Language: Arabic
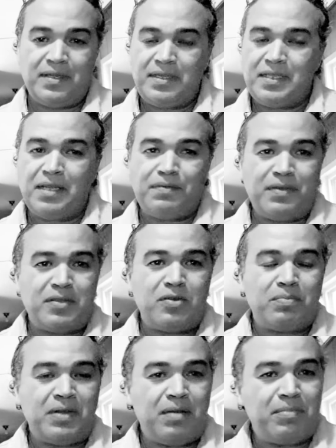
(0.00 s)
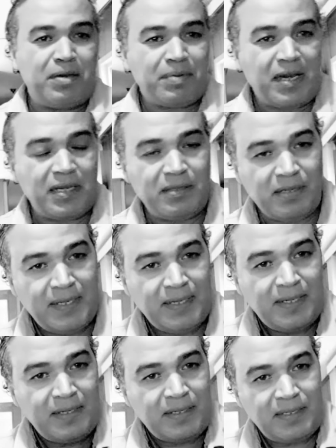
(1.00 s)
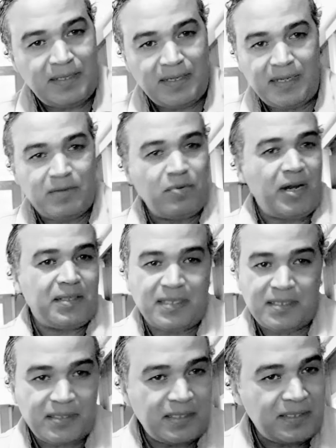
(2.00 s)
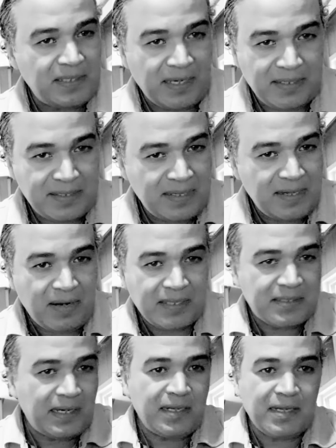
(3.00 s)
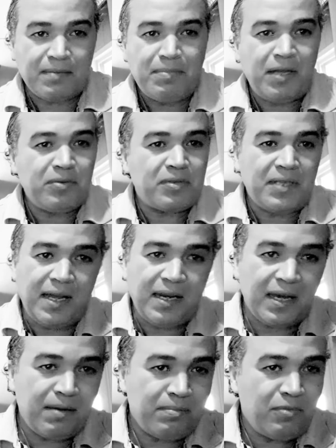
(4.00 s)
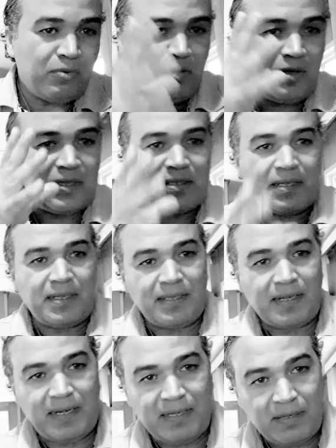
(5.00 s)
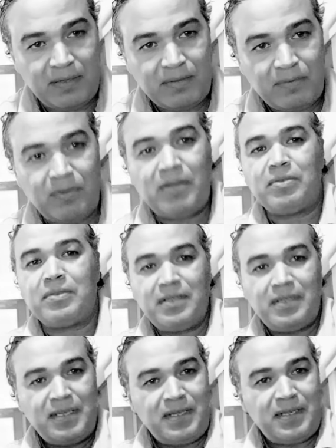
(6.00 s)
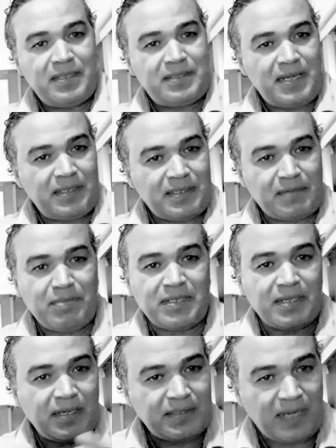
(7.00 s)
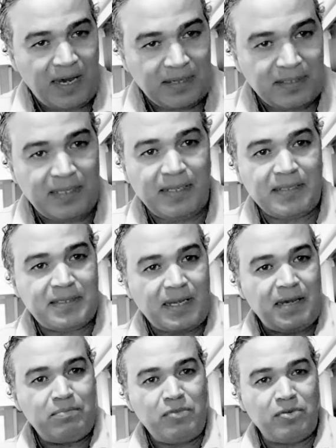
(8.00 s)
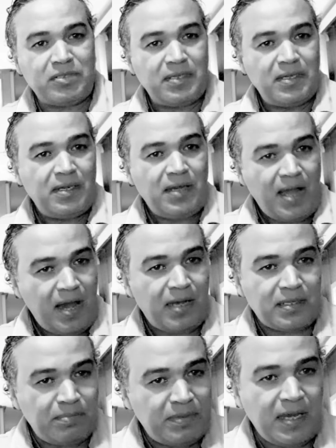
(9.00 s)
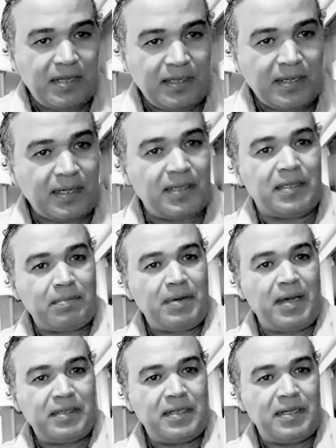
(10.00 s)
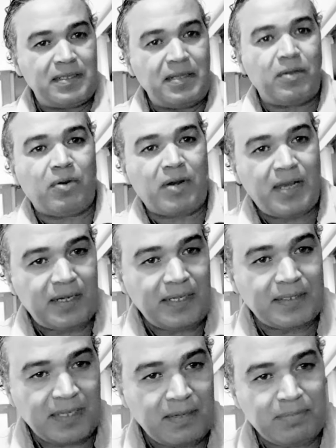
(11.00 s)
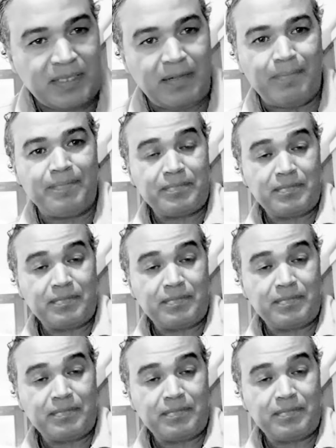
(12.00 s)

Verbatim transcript: يدير فيديو بلا ما يبقى اي واحد تيجي تيعلي لي واحد التعليق ما عنده حتى علاقه بالموضوع اللي تنهضر عليه ولو انت عندك مثلا كتعارض على التقمص عارض بالادله انا كنهضر بادله ديال القران حيت انا مسلم